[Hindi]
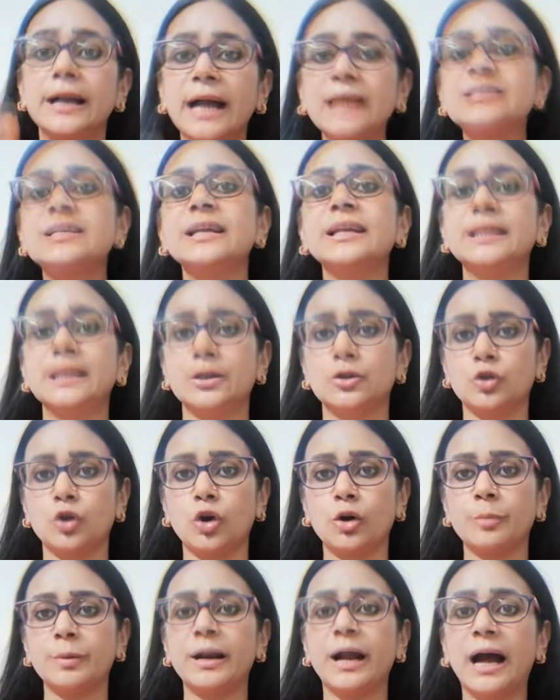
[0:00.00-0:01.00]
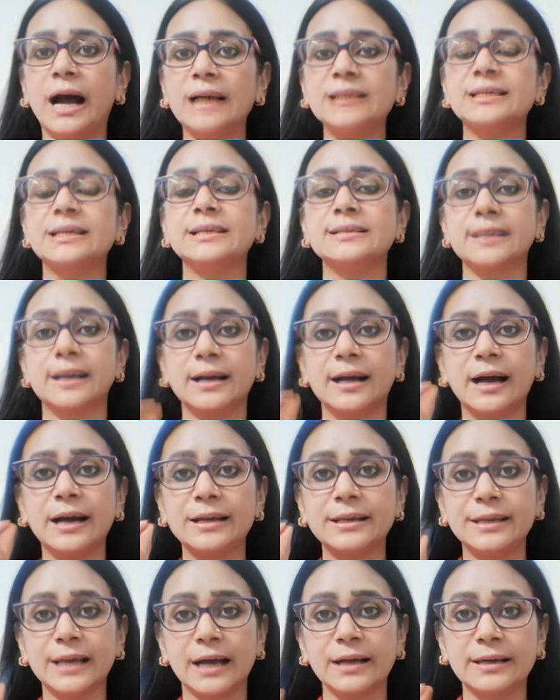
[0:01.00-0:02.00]
राजनीतिक तौर पर आज की
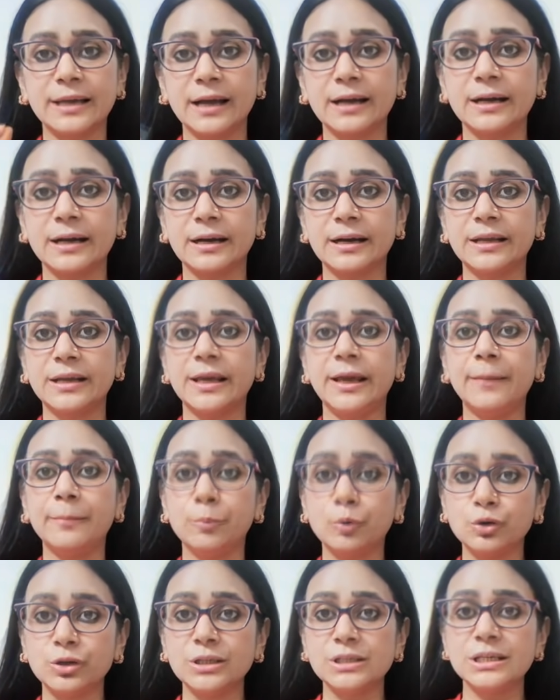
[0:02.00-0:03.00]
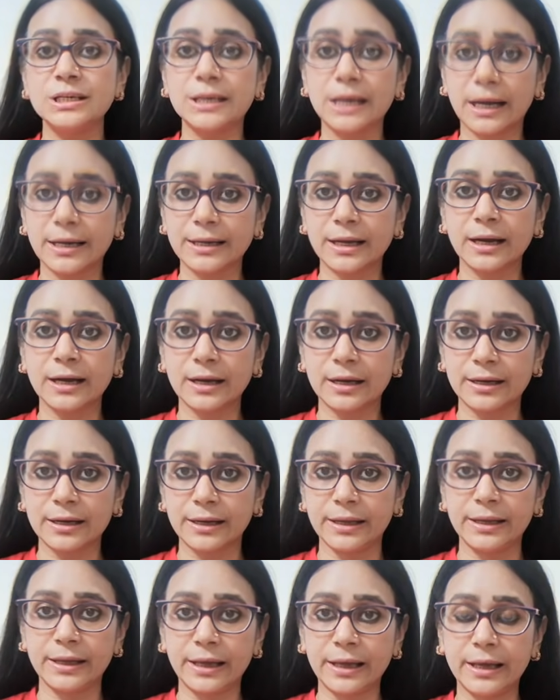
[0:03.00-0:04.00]
सरकार क्या क्या कर रही है मोदी जी क्या क्या कर
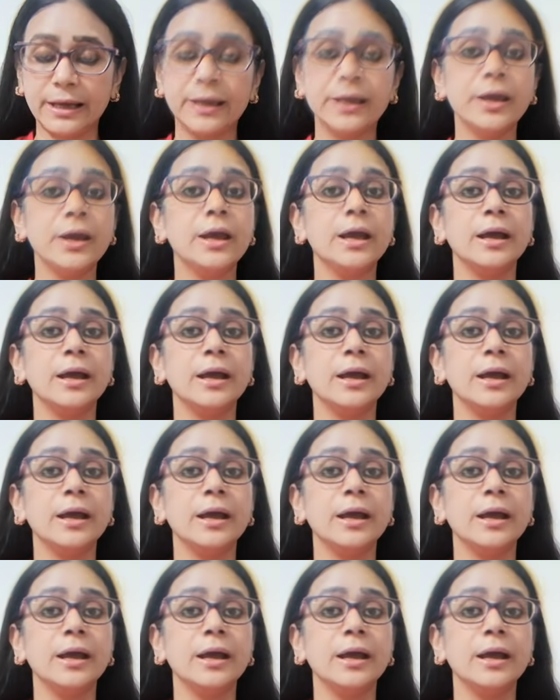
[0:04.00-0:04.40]
रहे हैं